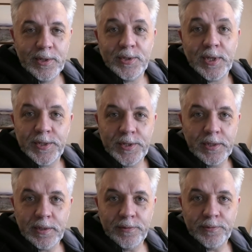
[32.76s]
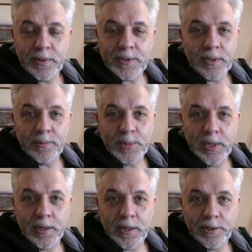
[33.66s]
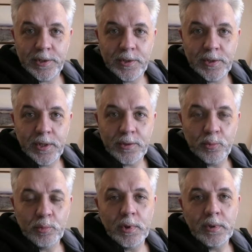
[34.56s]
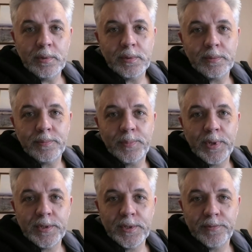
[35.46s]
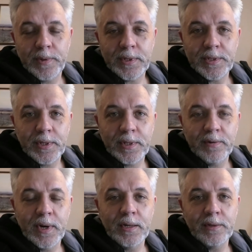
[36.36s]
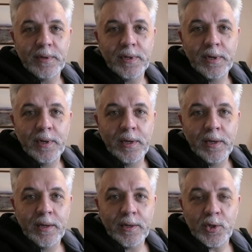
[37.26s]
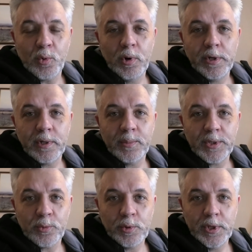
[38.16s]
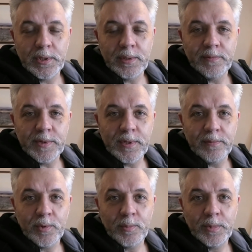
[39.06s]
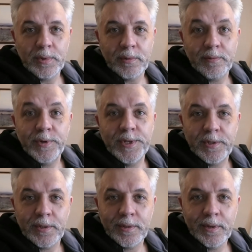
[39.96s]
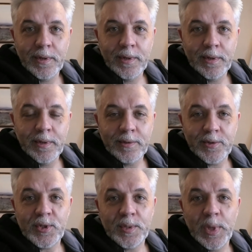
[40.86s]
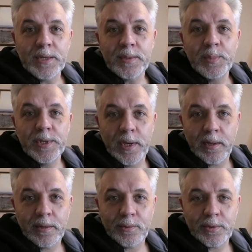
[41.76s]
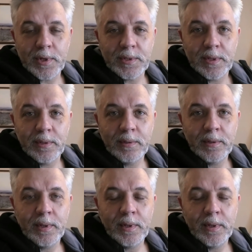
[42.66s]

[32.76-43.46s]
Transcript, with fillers: из за стенков, на самом деле, конечно, не оттуда, призыв Алексея Навального к школьникам и студентам в основном выйти за себя, за меня, как он сказал.